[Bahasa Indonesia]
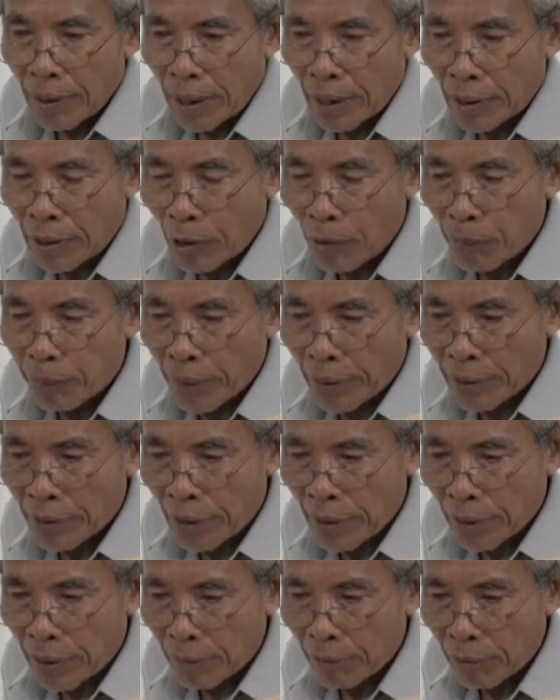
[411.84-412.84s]
atau
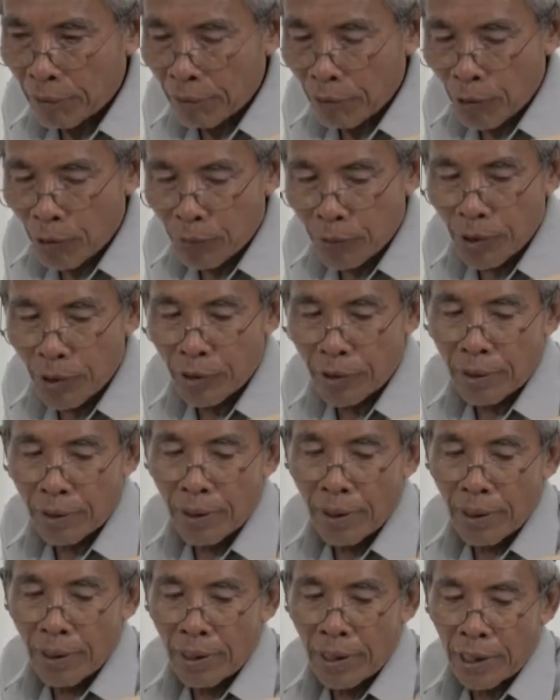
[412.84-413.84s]
panjang umur.
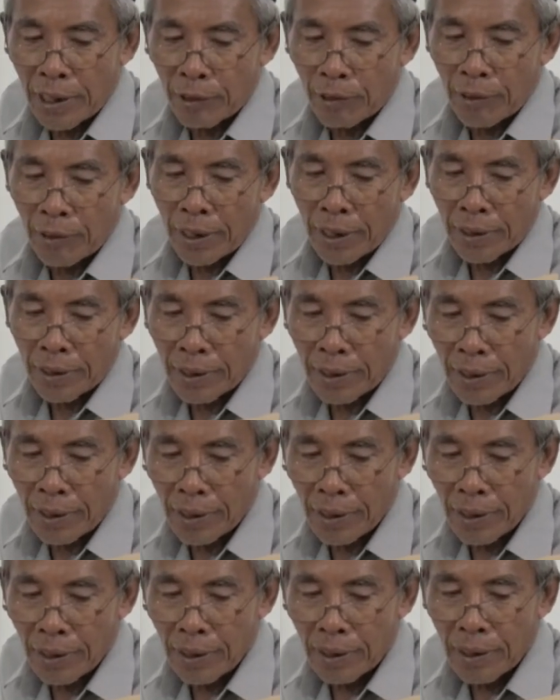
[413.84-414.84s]
Nah itu
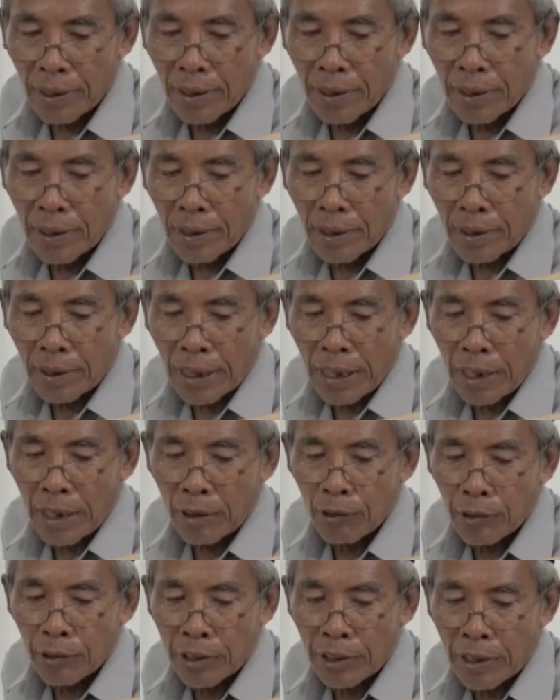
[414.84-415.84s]
nanti
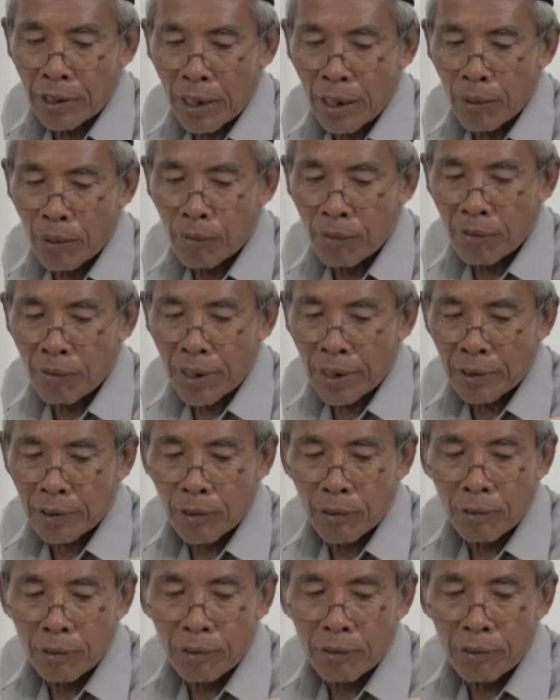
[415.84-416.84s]
kalau di dalam
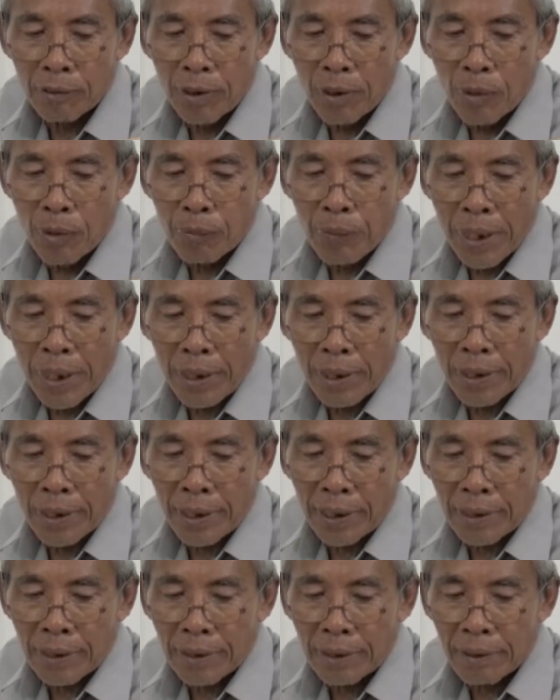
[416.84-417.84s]
waktu
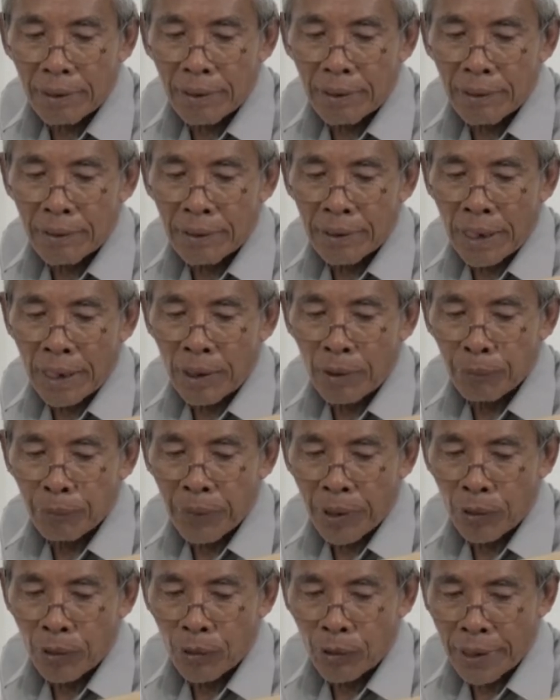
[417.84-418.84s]
balik yang
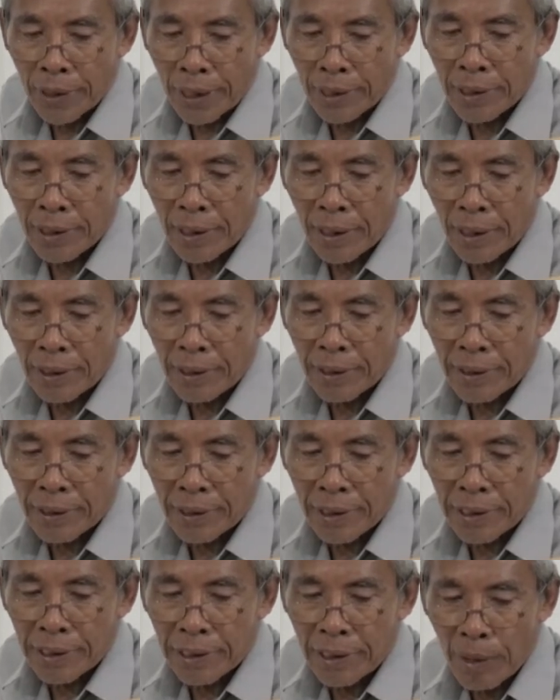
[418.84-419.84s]
berotak sehat
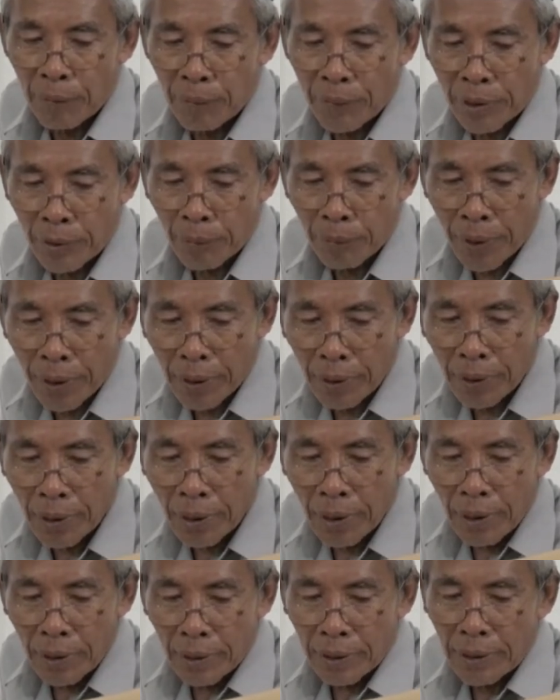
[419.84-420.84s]
tidak beriman
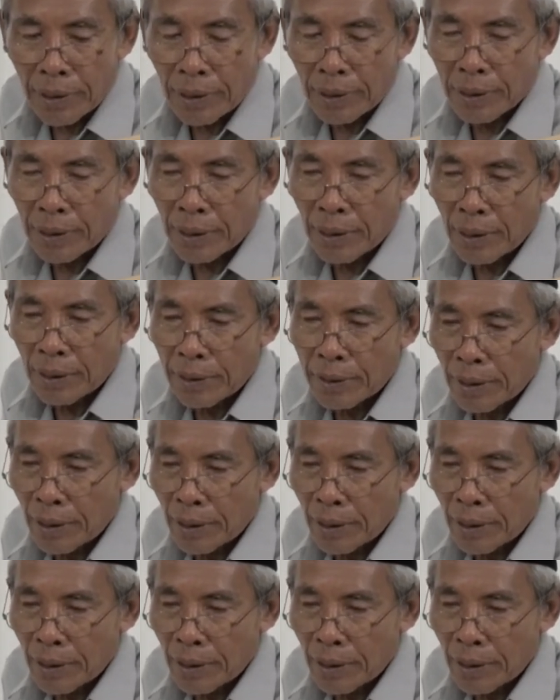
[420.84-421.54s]
sehingga